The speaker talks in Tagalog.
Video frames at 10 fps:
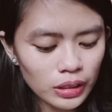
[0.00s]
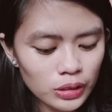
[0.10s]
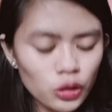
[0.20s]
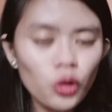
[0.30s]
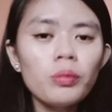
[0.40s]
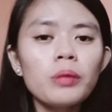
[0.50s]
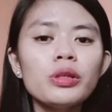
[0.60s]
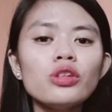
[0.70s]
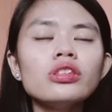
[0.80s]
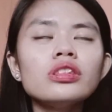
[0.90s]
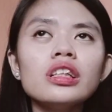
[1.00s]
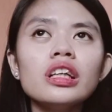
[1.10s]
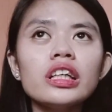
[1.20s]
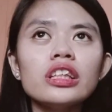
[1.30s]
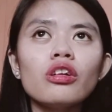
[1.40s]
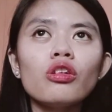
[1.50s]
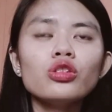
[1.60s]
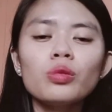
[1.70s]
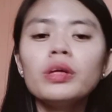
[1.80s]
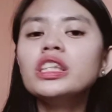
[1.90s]
so magbinutan na lagi daw ko
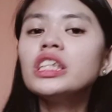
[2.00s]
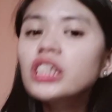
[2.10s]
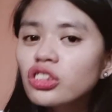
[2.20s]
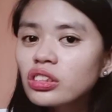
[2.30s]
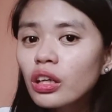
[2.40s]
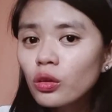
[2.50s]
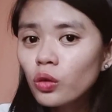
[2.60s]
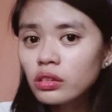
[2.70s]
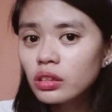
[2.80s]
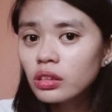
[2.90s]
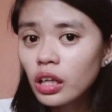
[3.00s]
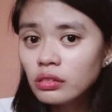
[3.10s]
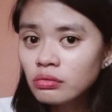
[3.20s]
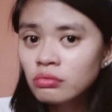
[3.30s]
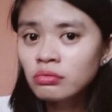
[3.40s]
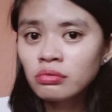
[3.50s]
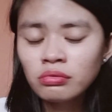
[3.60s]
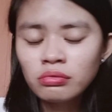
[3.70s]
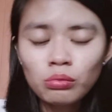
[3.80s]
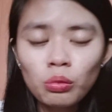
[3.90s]
so maldito gid ko Ate Danica
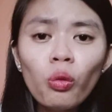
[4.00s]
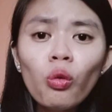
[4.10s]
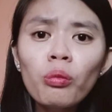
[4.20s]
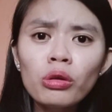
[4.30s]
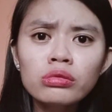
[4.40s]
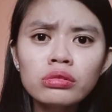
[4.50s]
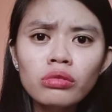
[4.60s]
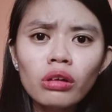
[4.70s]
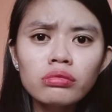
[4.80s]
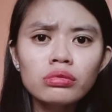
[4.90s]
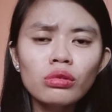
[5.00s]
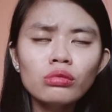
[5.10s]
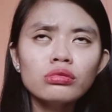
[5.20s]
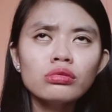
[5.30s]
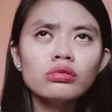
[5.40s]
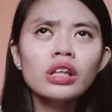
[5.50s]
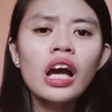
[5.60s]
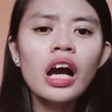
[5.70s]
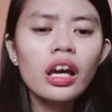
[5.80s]
po kumaldito Ate Dan. I